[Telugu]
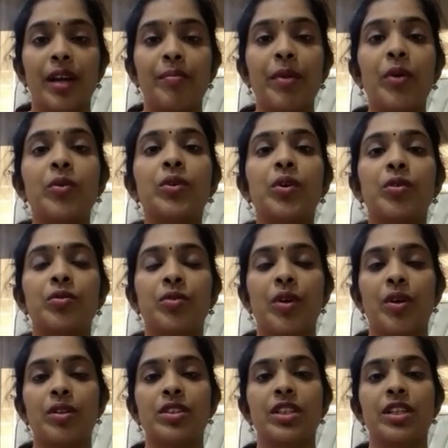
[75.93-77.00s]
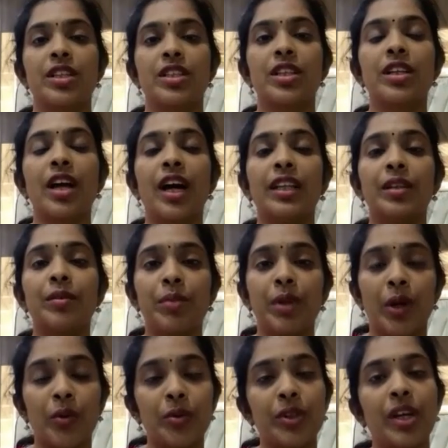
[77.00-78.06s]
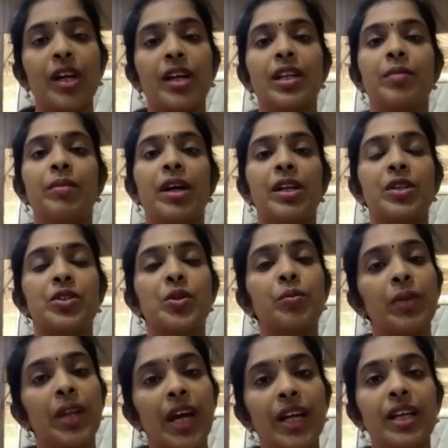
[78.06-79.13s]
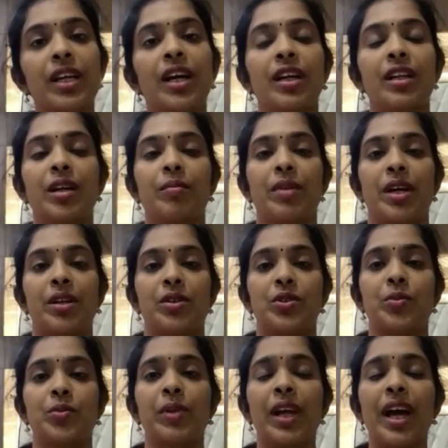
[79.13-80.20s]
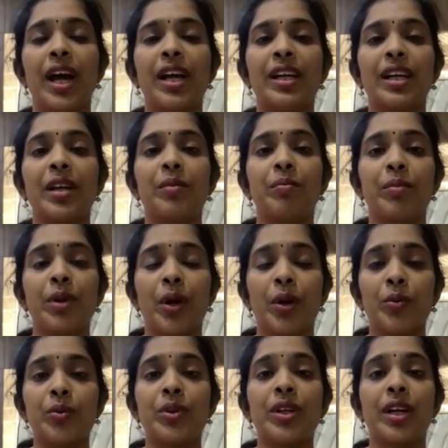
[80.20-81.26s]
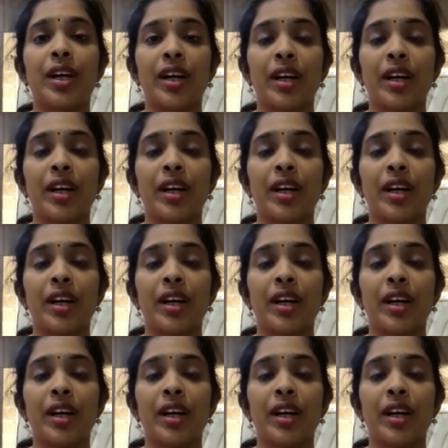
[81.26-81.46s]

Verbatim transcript: అమౌంట్ ఆఫ్ ఆక్సిడేషన్ అది బ్రౌన్ గా అన్న మారచ్చు బ్లాక్ గా అన్న మారచ్చు బ్లాక్ అండ్ బ్రౌన్